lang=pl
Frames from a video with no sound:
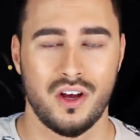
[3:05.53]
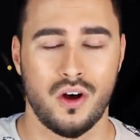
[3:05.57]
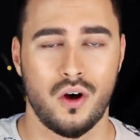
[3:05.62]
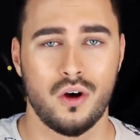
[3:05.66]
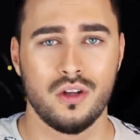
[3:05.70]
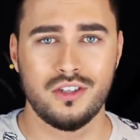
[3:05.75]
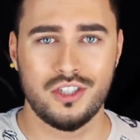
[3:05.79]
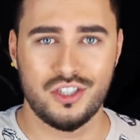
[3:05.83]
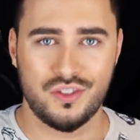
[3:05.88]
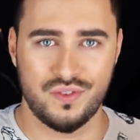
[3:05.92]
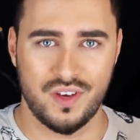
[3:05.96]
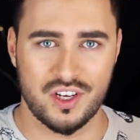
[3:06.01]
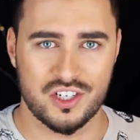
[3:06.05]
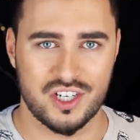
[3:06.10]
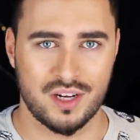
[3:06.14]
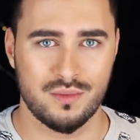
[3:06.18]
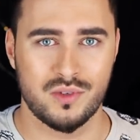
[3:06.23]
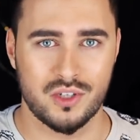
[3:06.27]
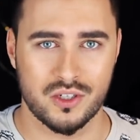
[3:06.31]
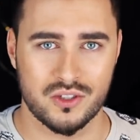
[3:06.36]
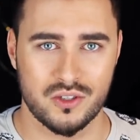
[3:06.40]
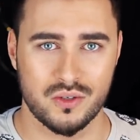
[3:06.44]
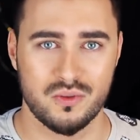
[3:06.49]

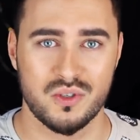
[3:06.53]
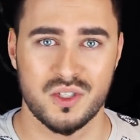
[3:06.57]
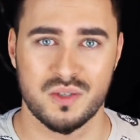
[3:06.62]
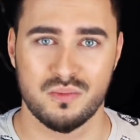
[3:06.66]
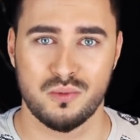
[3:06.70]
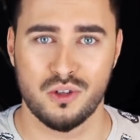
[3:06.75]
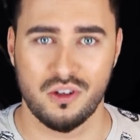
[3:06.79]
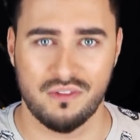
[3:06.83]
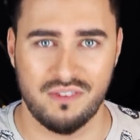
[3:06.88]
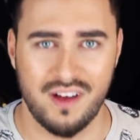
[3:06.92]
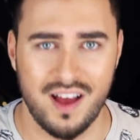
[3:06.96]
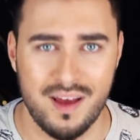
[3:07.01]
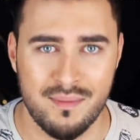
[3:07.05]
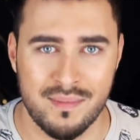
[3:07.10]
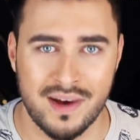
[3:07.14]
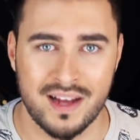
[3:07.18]
odświeżam to, co już zbudowałem,